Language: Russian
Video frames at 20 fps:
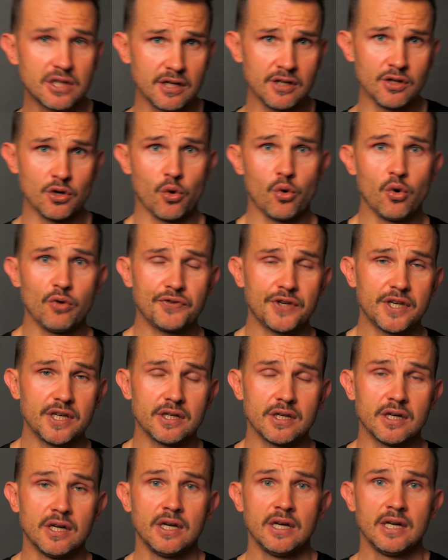
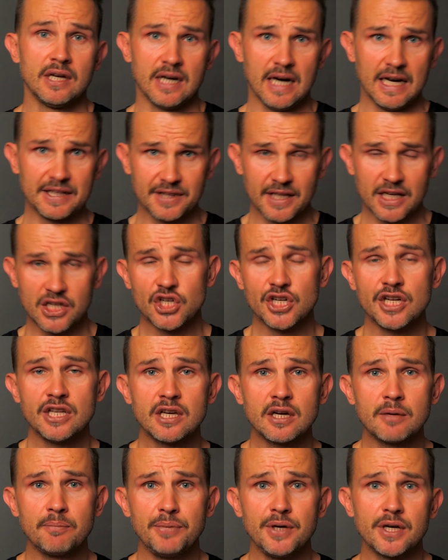тренировки,
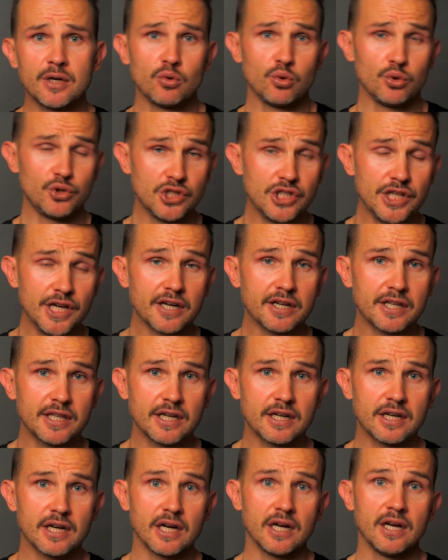отношение к бегу,
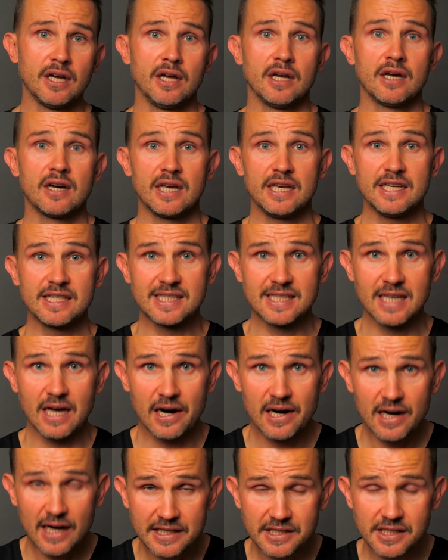техника
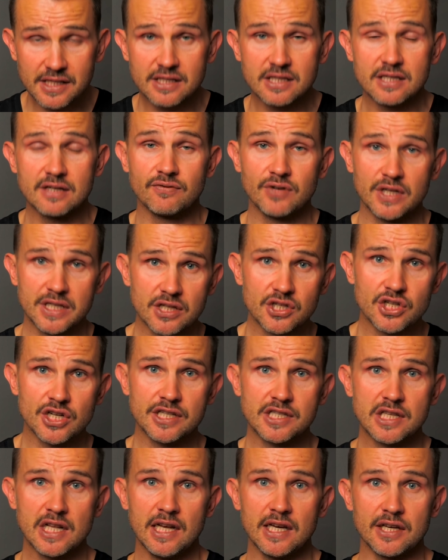из-за разницы в эти
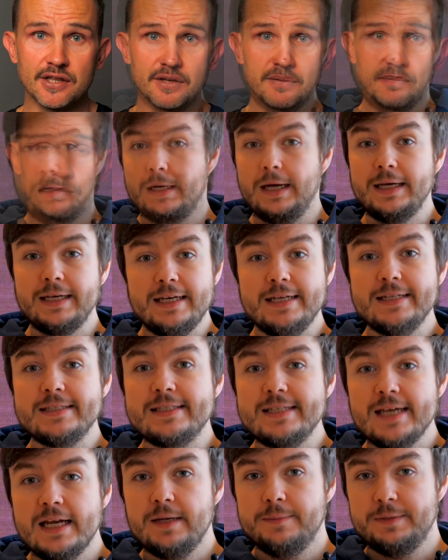6 лет? Какие
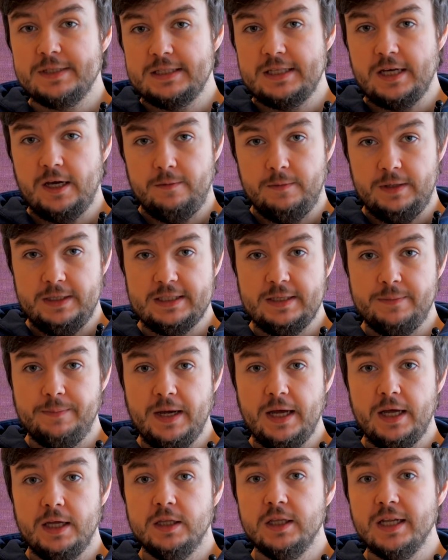цели мы ставим для
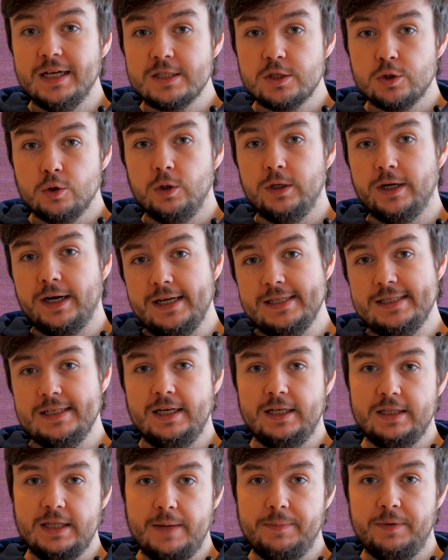себя на столь
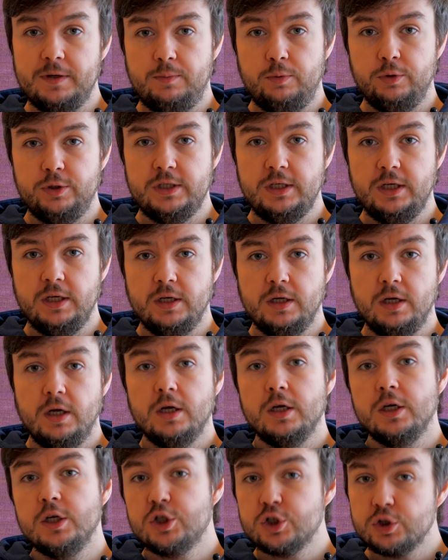разных этапах пути?
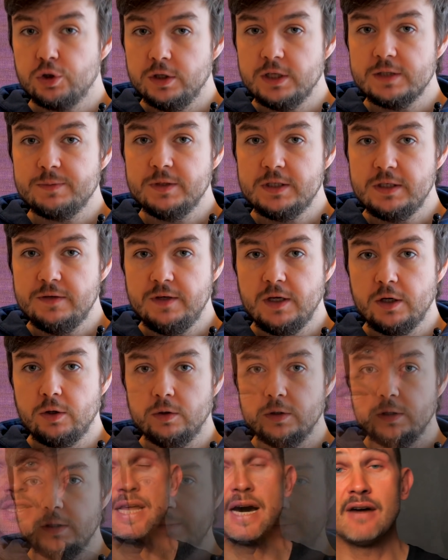И что нас
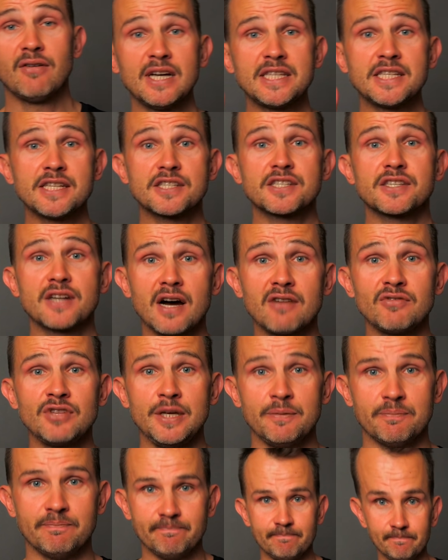мотивирует? Давайте сравним.